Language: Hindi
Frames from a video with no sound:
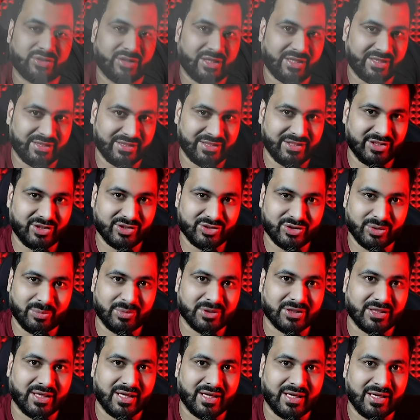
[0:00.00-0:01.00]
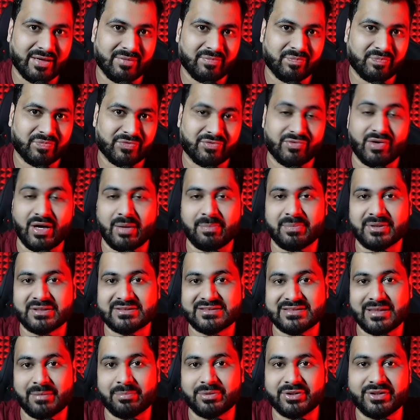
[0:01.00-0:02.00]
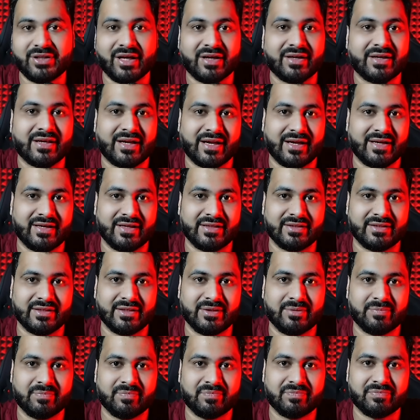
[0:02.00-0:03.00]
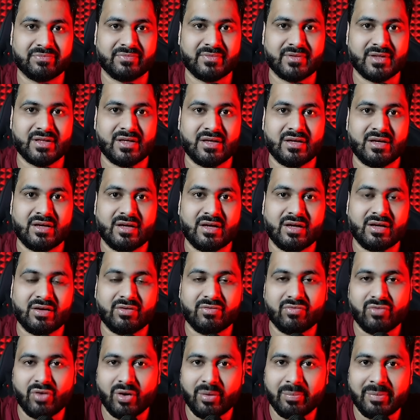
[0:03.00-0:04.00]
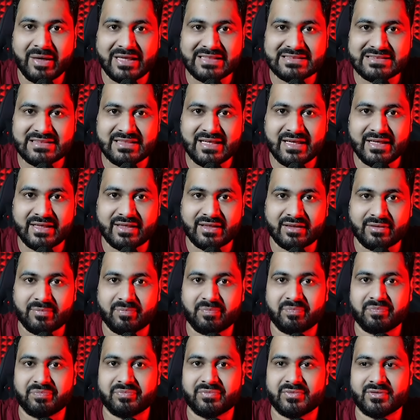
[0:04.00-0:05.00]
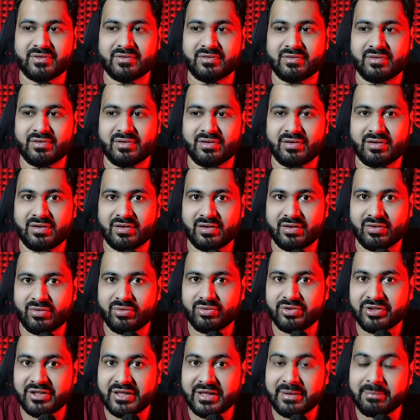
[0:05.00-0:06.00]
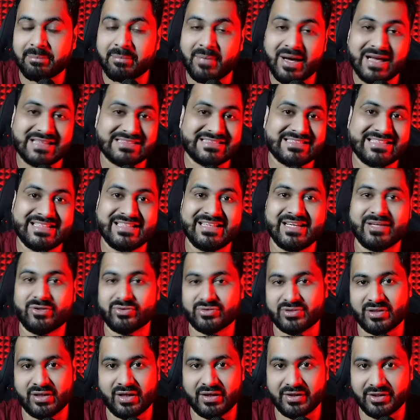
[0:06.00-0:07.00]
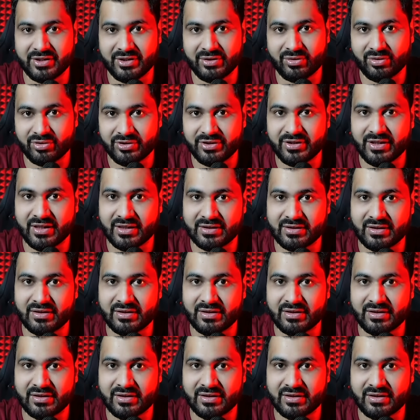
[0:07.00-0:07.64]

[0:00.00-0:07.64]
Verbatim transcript: उस लड़की ने जो बताया वहाँ पर सब दंग रह गए थे वो ब्रेसलेट उनकी मासी ने उस लड़की को दिया